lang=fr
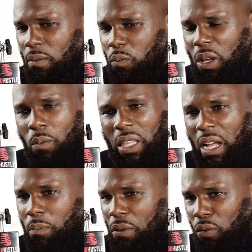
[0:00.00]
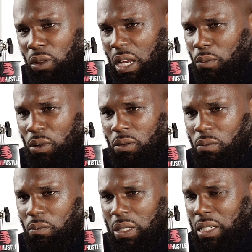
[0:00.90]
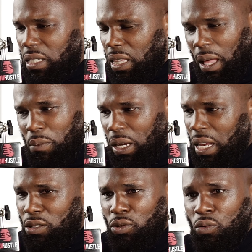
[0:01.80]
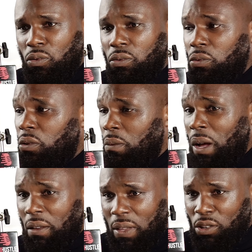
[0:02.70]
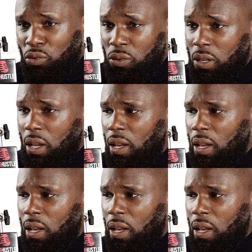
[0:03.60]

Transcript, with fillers: Mais il ne m'attaque pas frontalement parce qu'il sait très bien qu'à la seconde, euh, il m'arrive quelque chose,